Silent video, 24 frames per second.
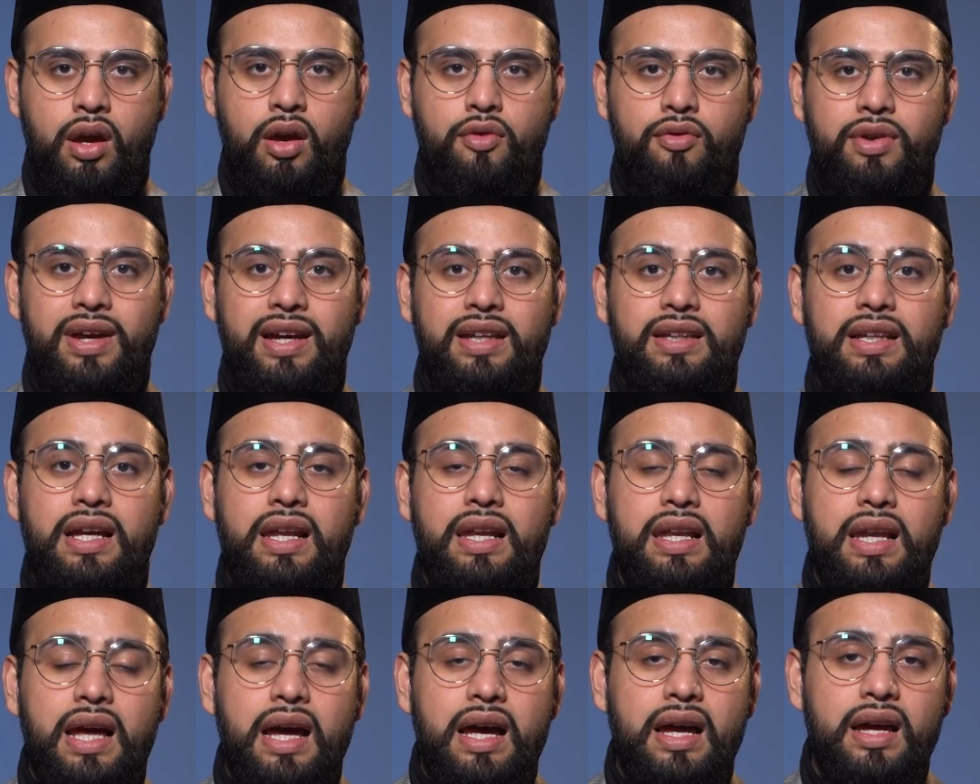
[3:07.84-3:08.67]
Während
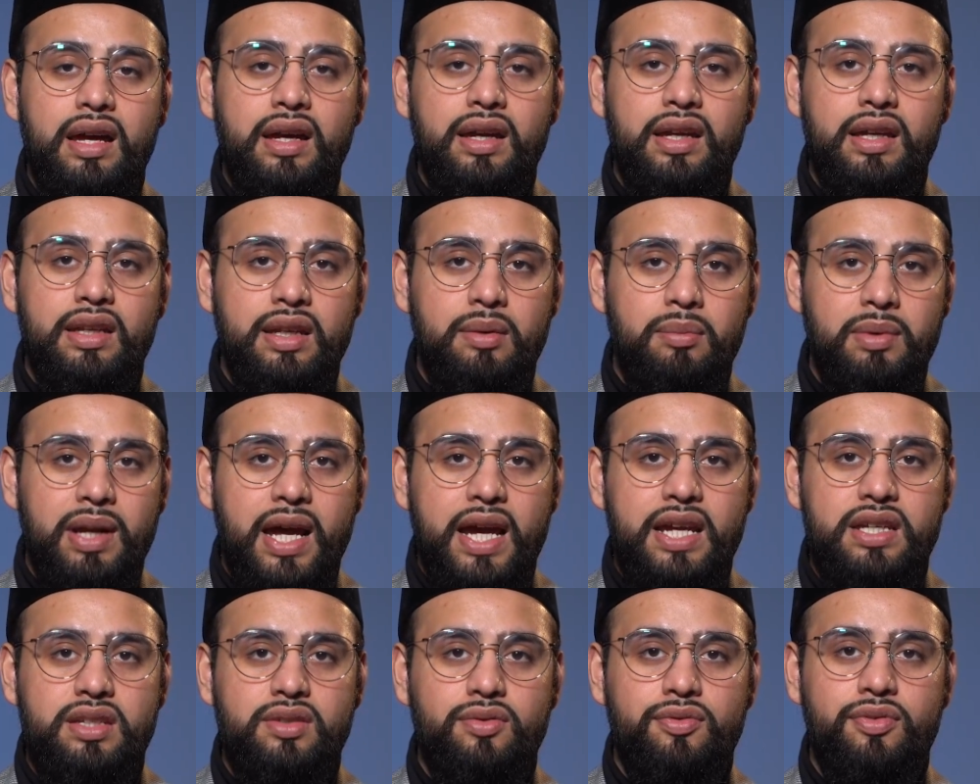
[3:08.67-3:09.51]
Allah in dem
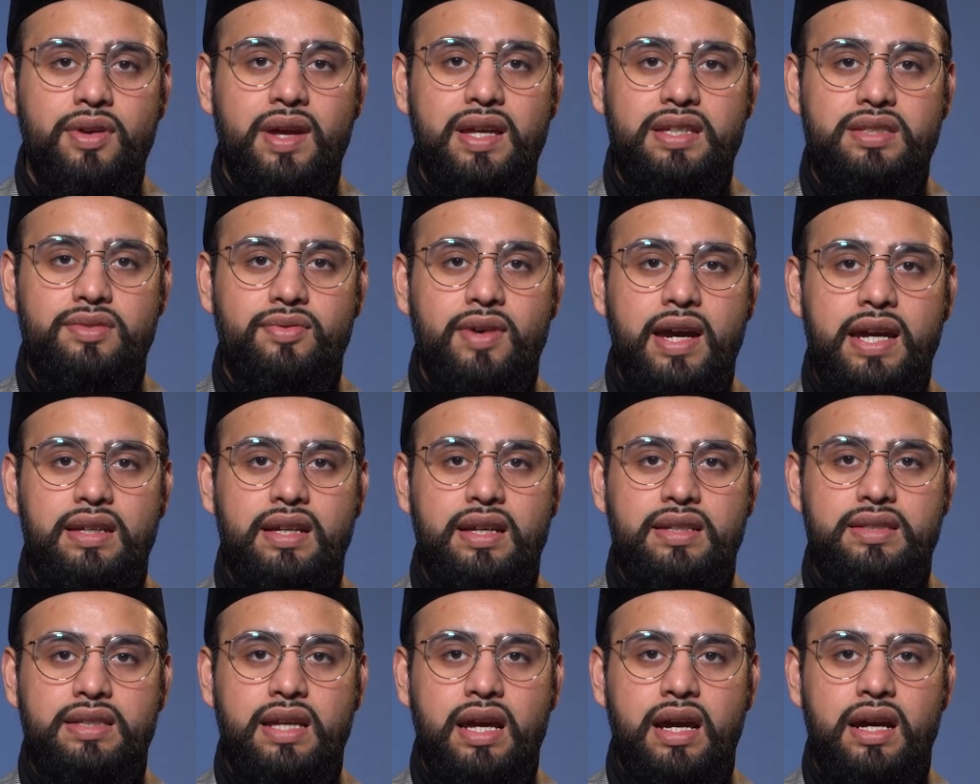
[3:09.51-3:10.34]
gleichen Vers
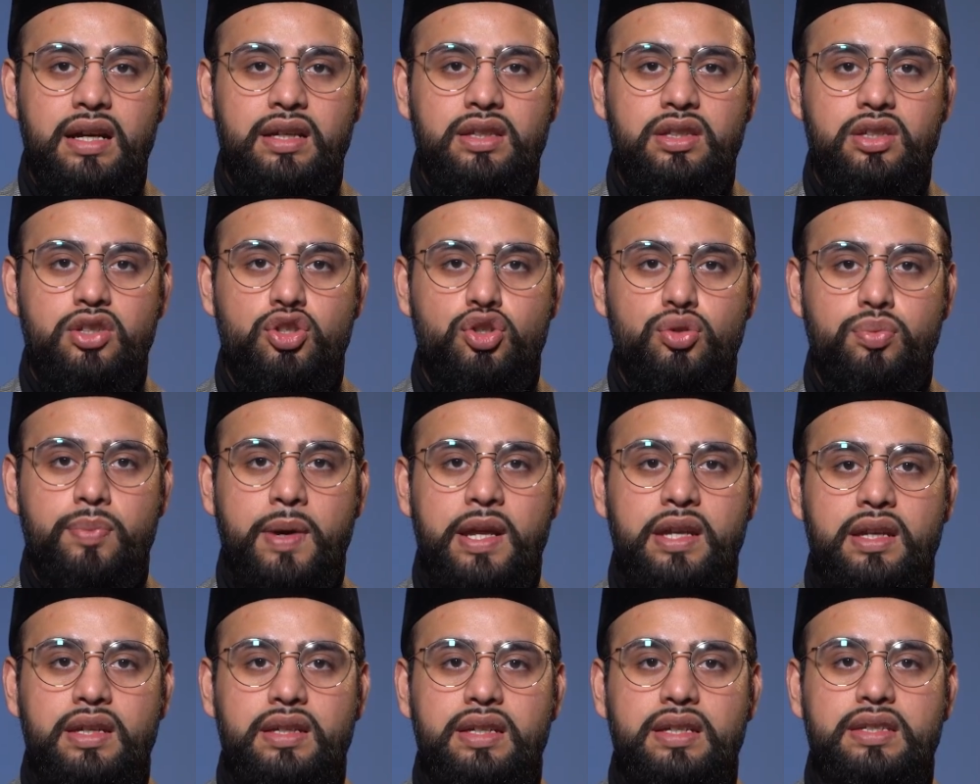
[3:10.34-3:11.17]
weiter sagt,
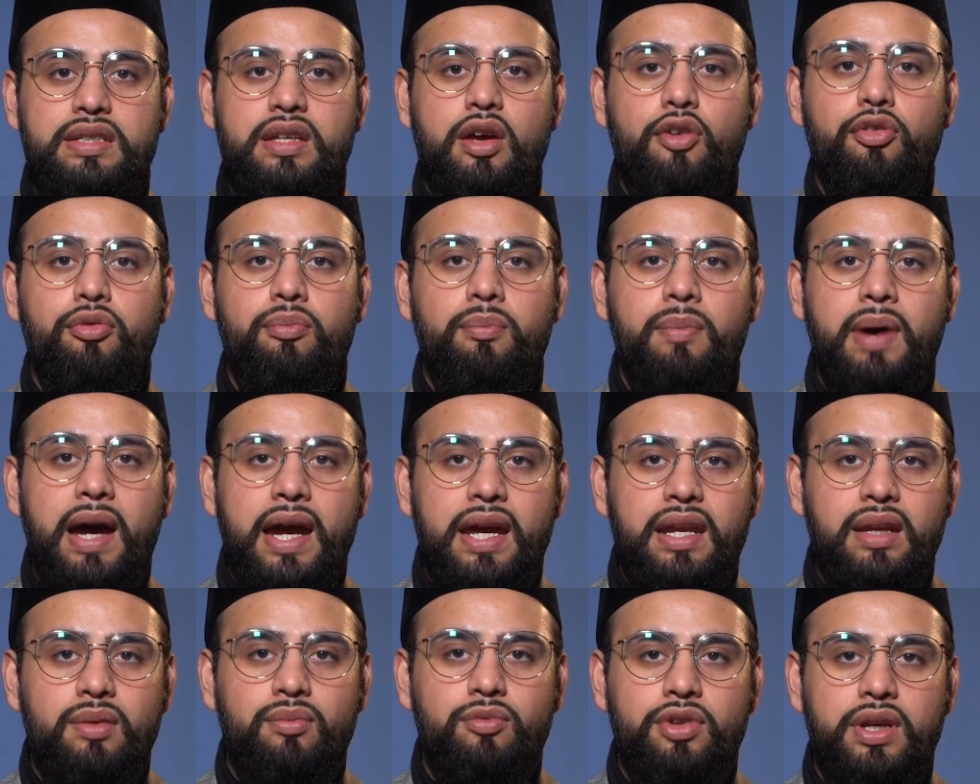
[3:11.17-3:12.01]
spendet es auf
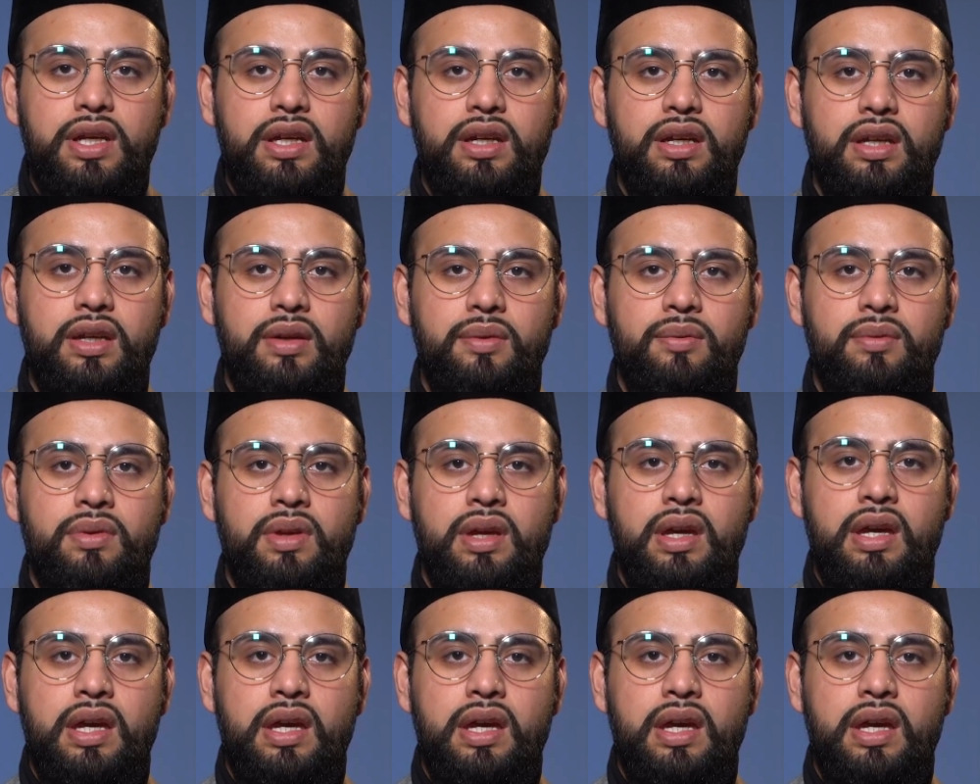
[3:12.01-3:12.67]
meinem Wege,